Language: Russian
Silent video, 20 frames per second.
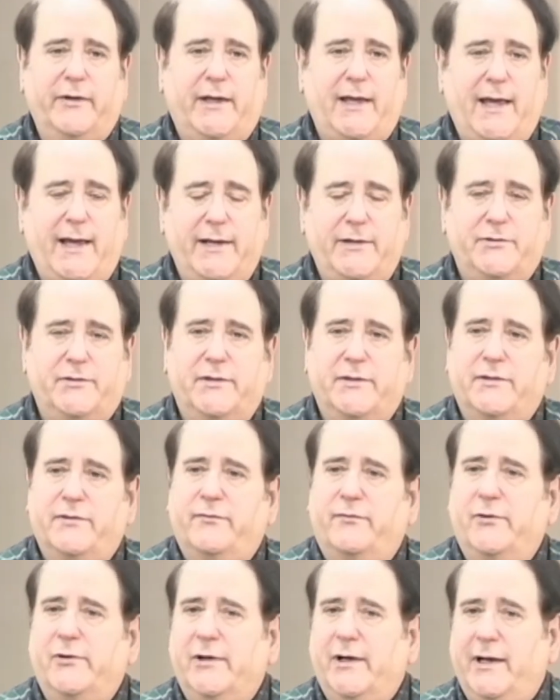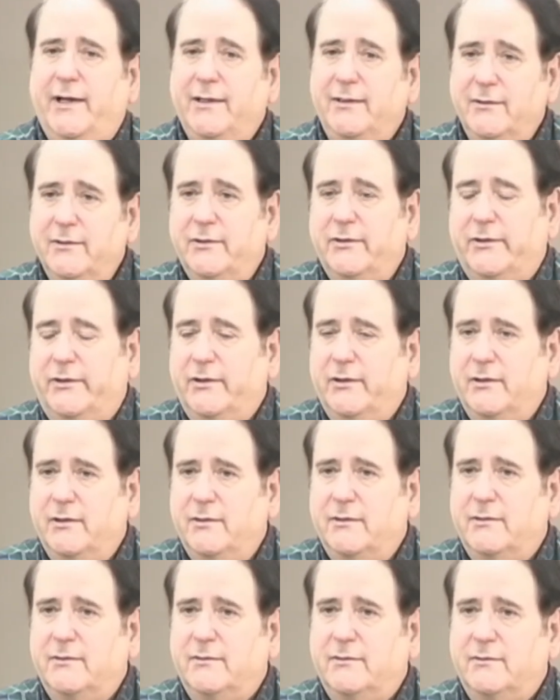пастора или пресвитера,
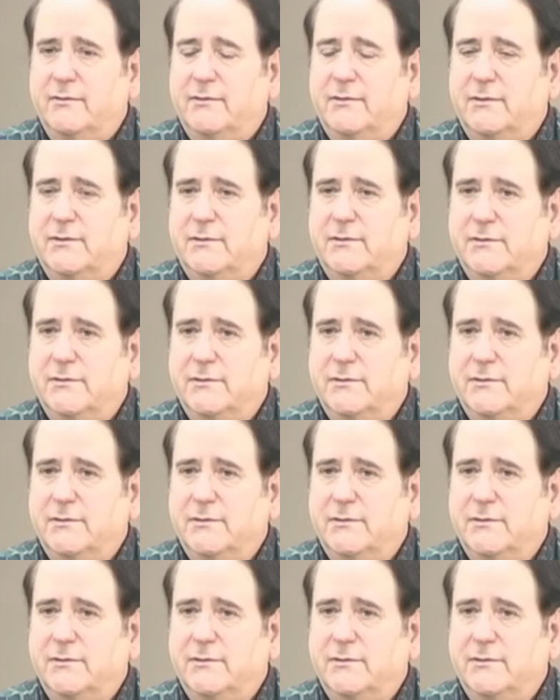потому что мало кто